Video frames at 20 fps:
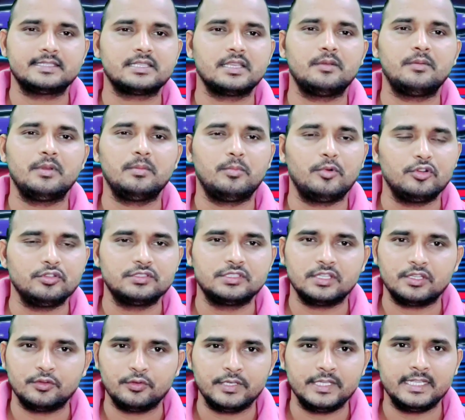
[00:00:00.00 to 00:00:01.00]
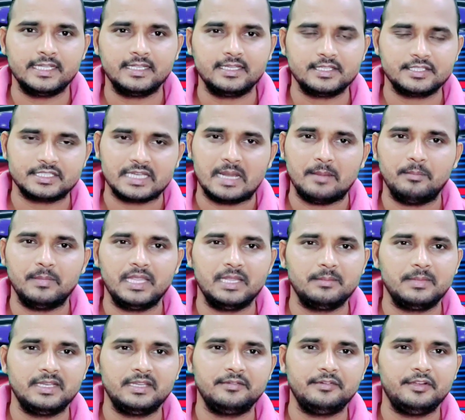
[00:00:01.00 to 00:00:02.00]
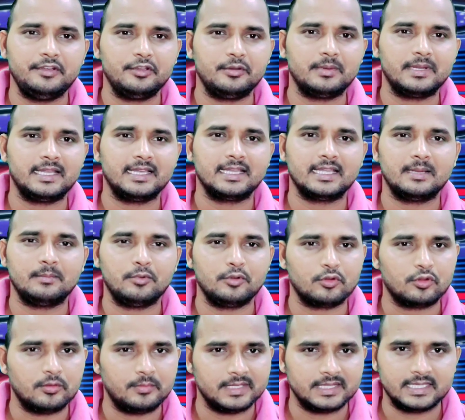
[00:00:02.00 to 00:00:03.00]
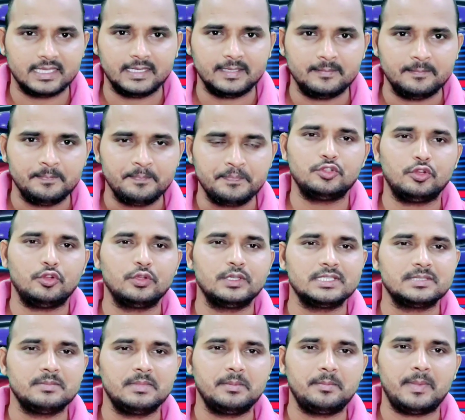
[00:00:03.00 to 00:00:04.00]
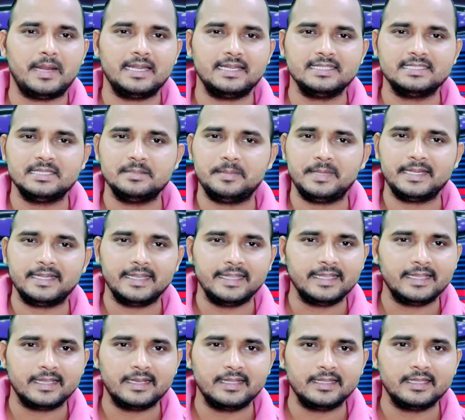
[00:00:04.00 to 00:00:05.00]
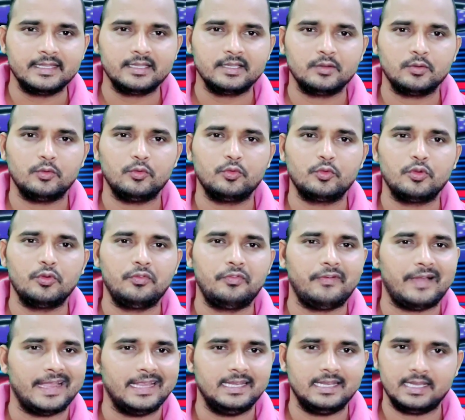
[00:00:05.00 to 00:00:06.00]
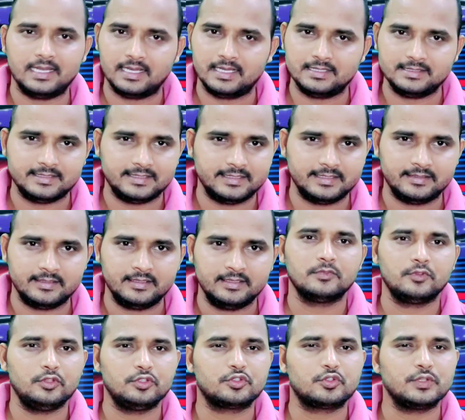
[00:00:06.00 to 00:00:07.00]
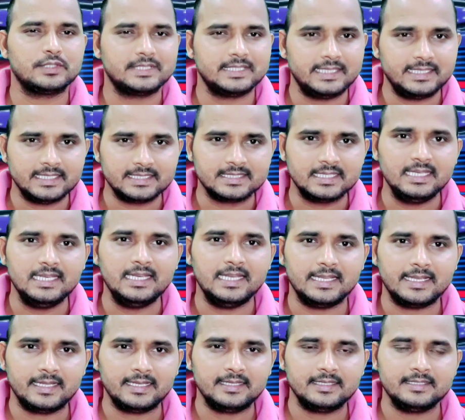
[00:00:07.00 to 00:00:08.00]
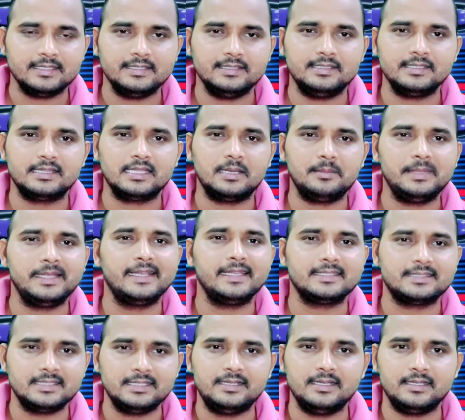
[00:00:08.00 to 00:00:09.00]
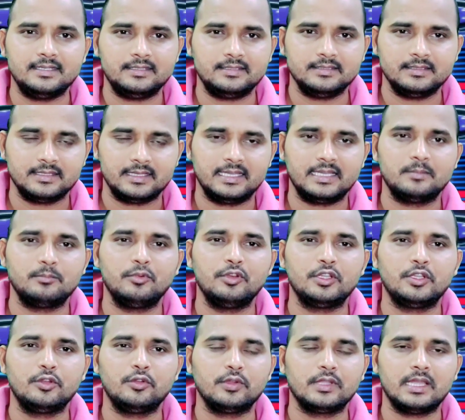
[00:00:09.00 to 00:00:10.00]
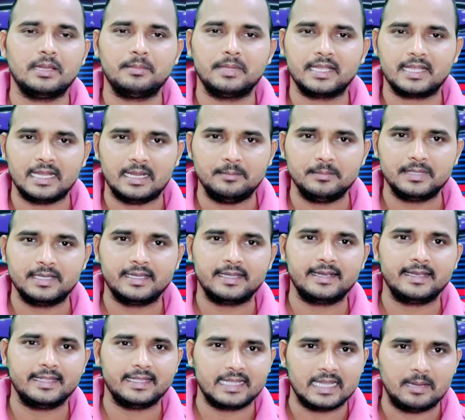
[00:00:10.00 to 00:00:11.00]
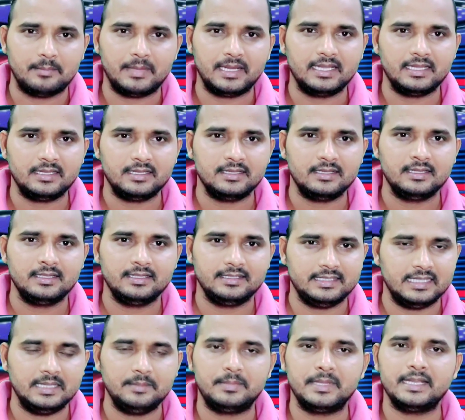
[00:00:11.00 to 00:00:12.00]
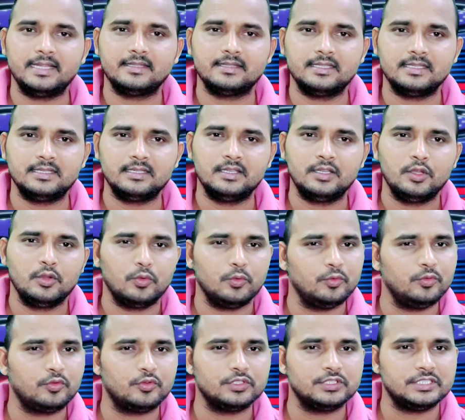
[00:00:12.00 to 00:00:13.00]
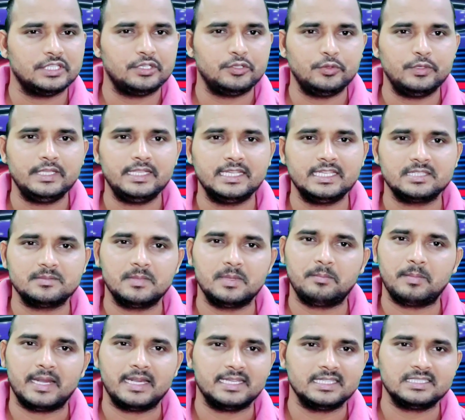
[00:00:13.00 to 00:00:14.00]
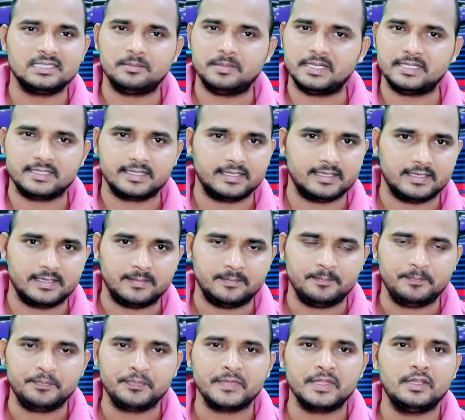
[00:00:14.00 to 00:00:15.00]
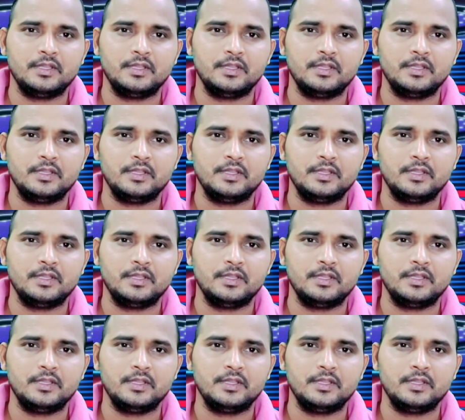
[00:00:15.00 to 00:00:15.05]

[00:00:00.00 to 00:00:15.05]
ये सर्वे बहुत ज़रूरी है शाम में ही मैंने वीडियो बना के आप लोग को बताया जो लोग इसमें पार्टिसिपेट नहीं करेंगे उनको फ़ाइन लगाया जाएगा तो इसको सीरियसली लेना जितना भी रेसिडेंट गैर मुल्की लोग यहाँ पे काम कर रहे कामा है यहीं पे रहते हैं उनको ज़रूरी है इसमें पार्टिसिपेट करना